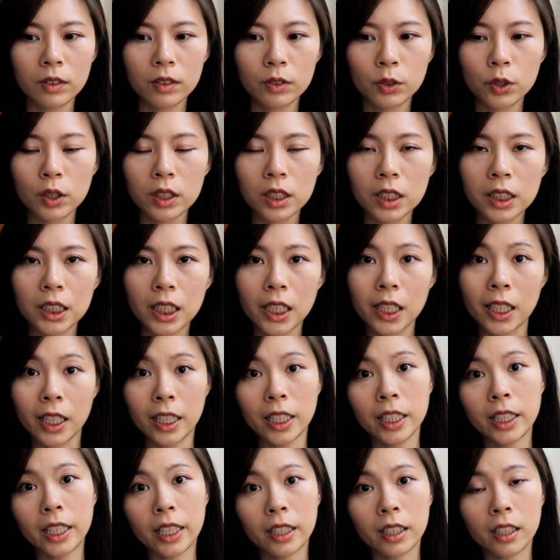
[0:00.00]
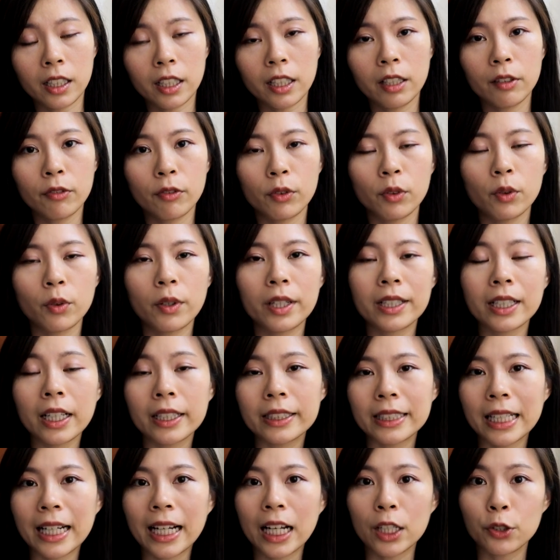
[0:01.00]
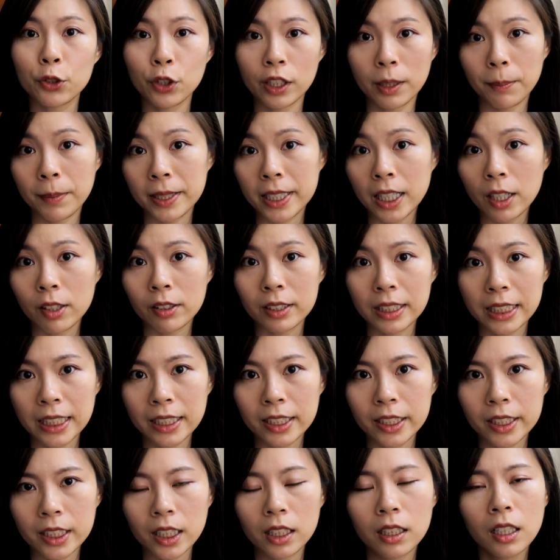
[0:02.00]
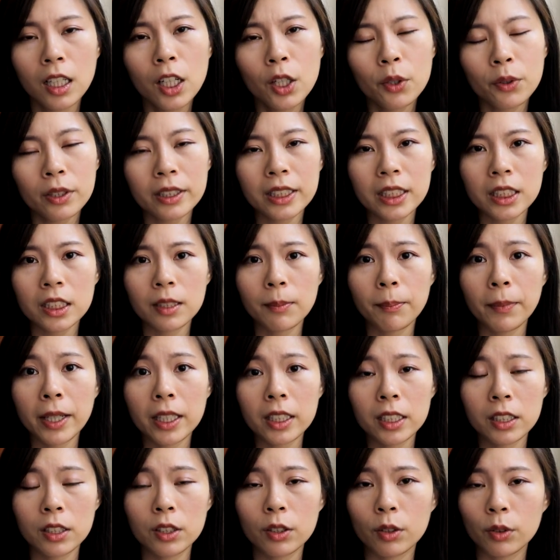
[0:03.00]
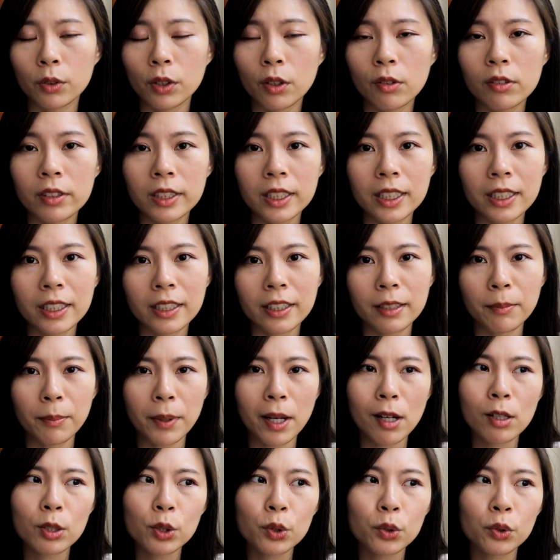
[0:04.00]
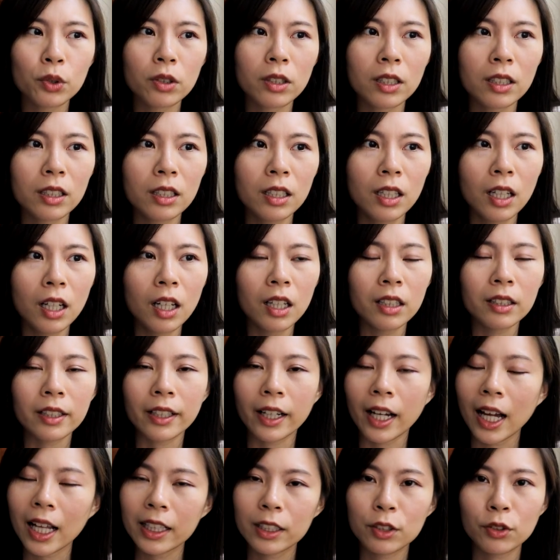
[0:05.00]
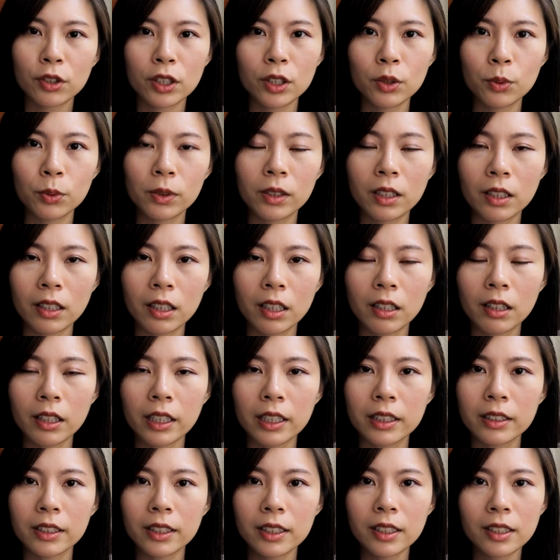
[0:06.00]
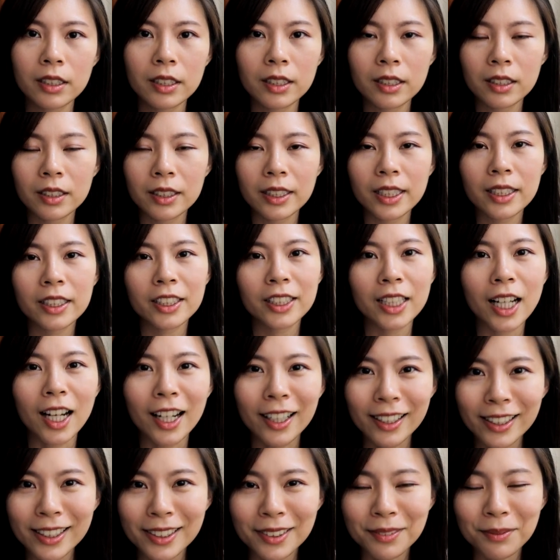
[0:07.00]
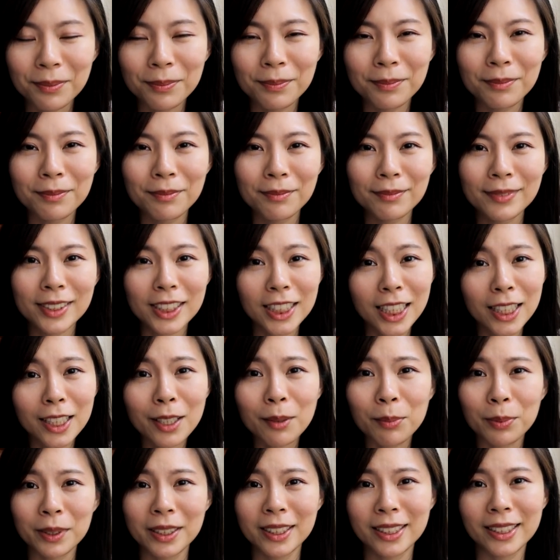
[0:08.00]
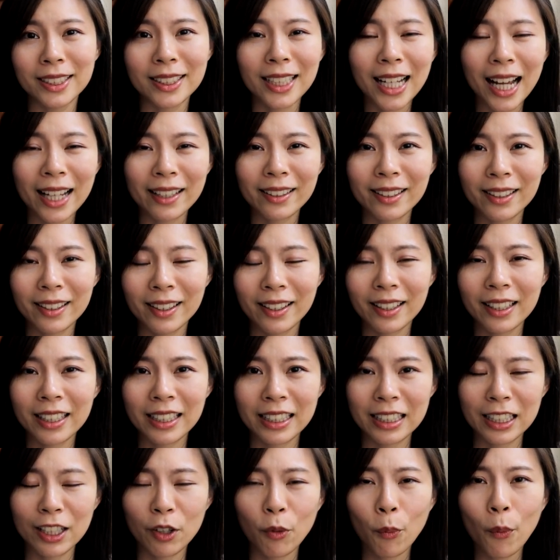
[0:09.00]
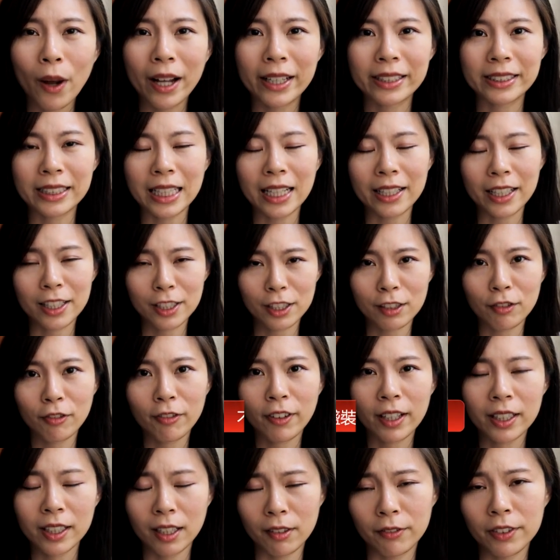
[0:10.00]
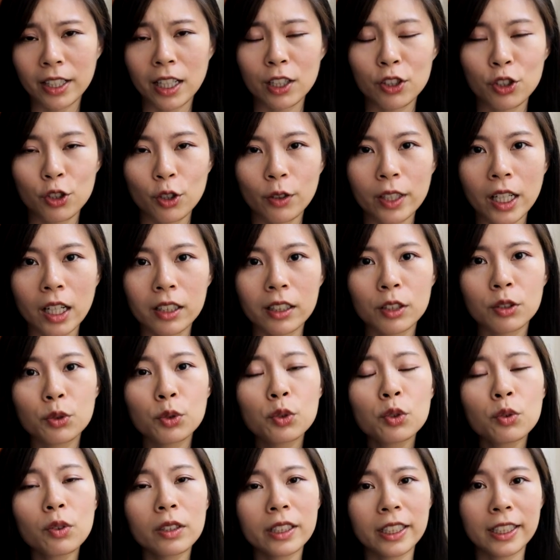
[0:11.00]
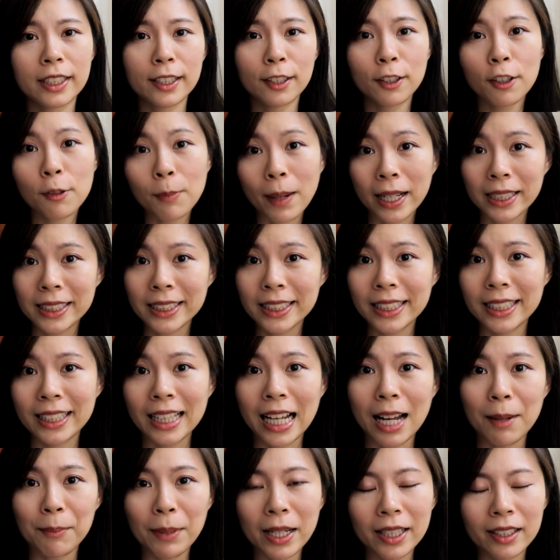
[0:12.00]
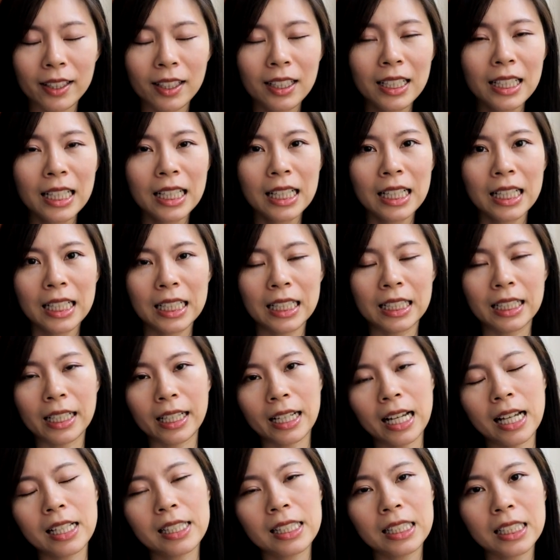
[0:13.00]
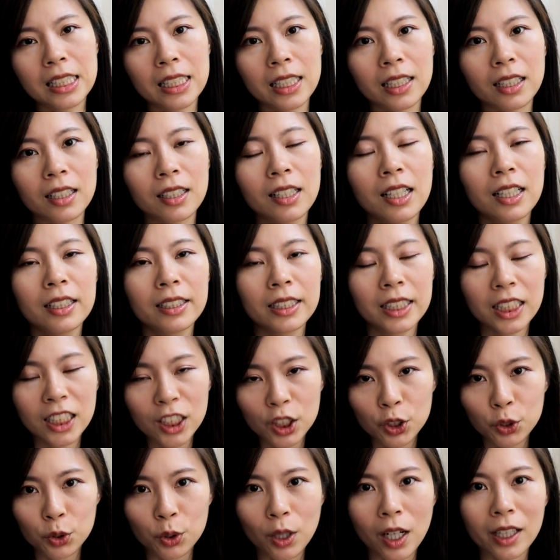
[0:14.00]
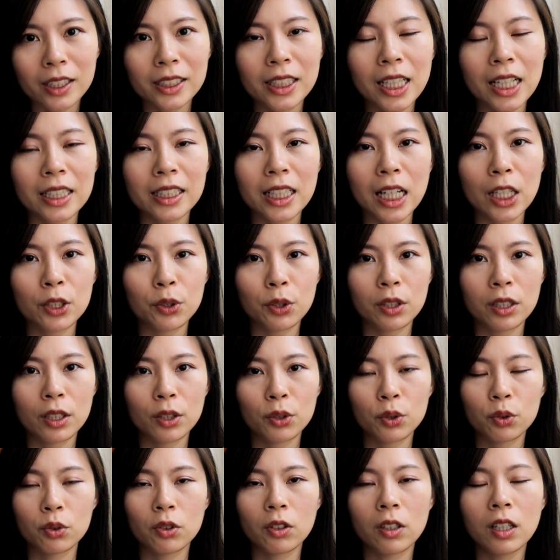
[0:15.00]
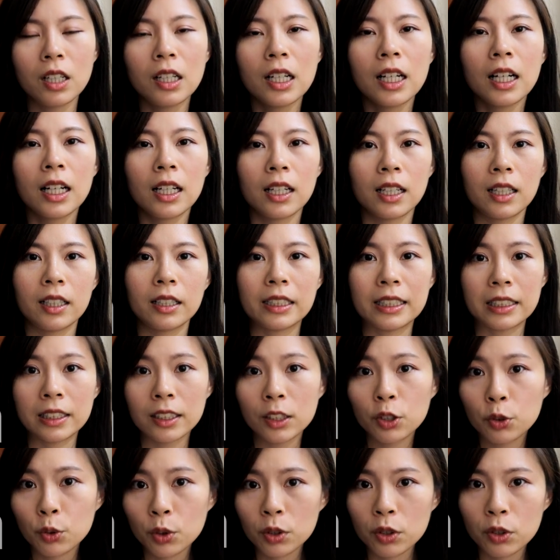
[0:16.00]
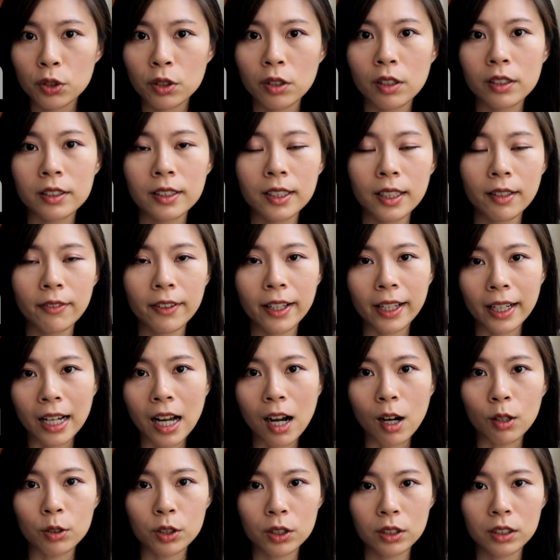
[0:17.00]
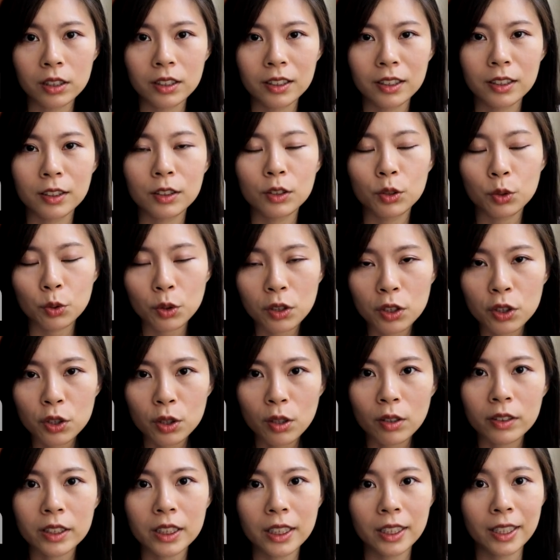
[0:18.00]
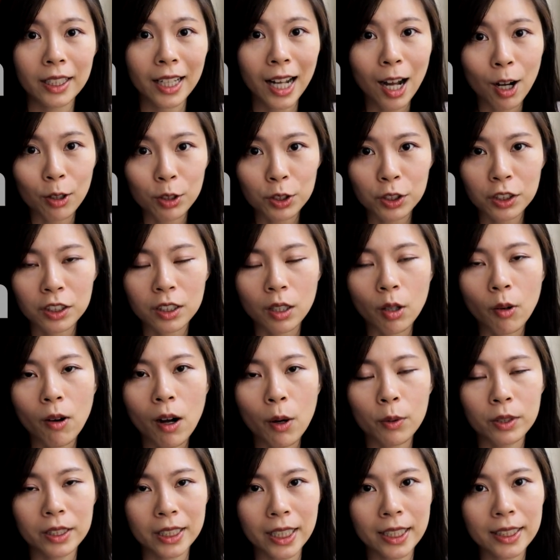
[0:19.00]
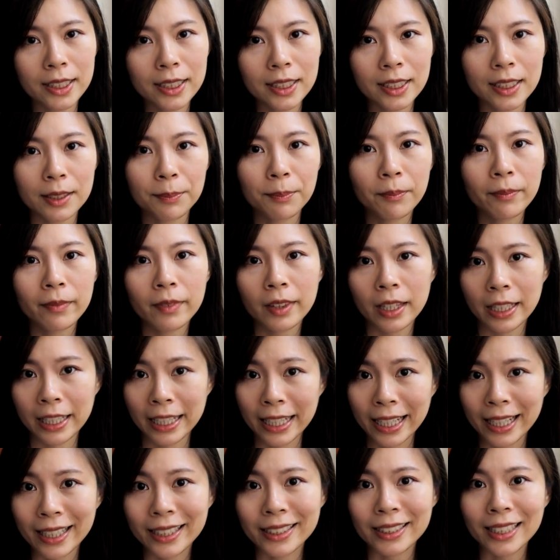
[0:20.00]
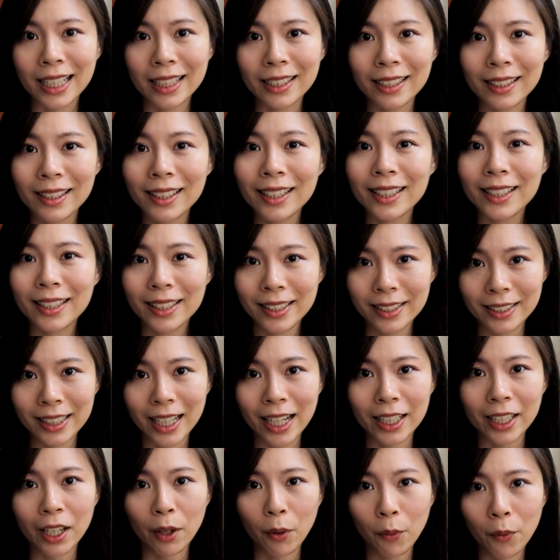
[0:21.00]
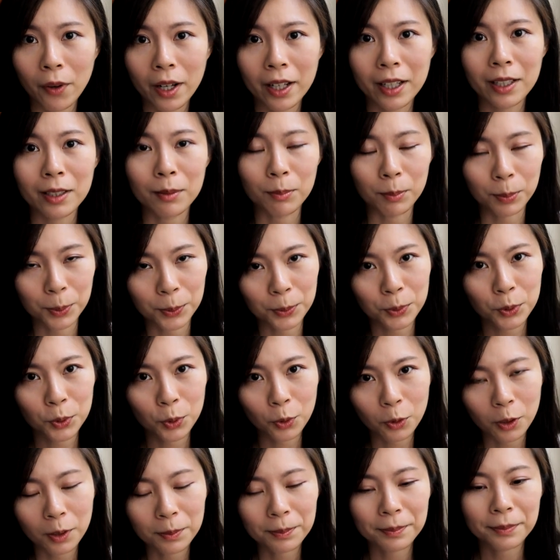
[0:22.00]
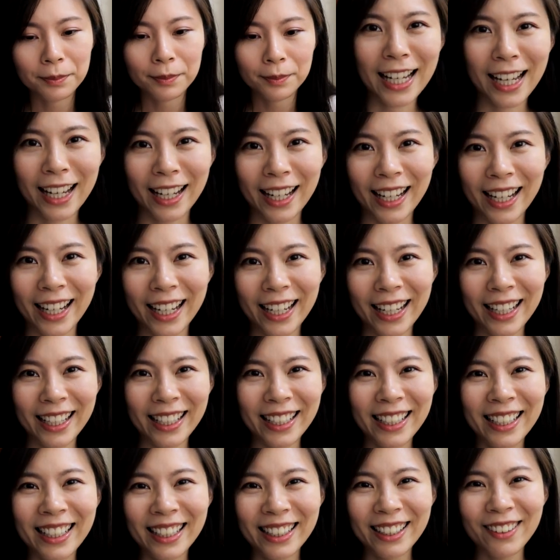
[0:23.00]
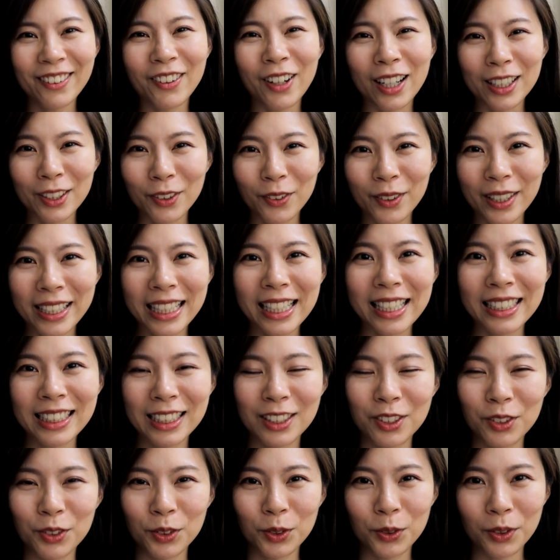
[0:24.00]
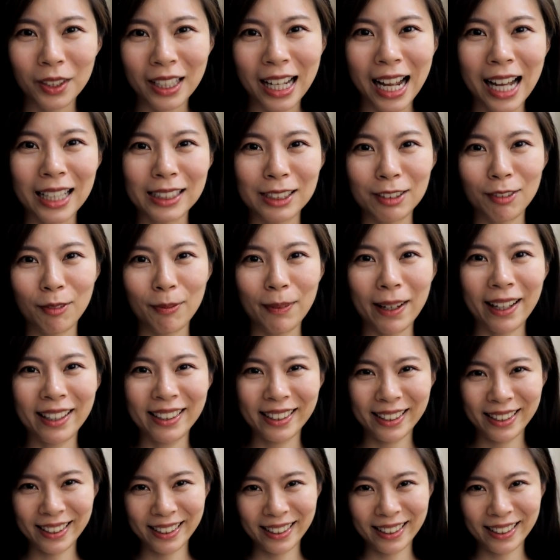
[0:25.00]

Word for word: 就是挺一点的衣服，会让人家感觉你比较有精神。因为其实面试这种东西，你不要说你看的就是我的能力，这个世界上。真的不是只看你的能力，你的外在也是非常非常重要的。如果你能够把自己打扮的很干净清爽，让人家觉得说，呃，你是尊重这一份考，尊重这个考试的话，我相信你给人家的第一印象也会很不错。那我我也只说那怎么办？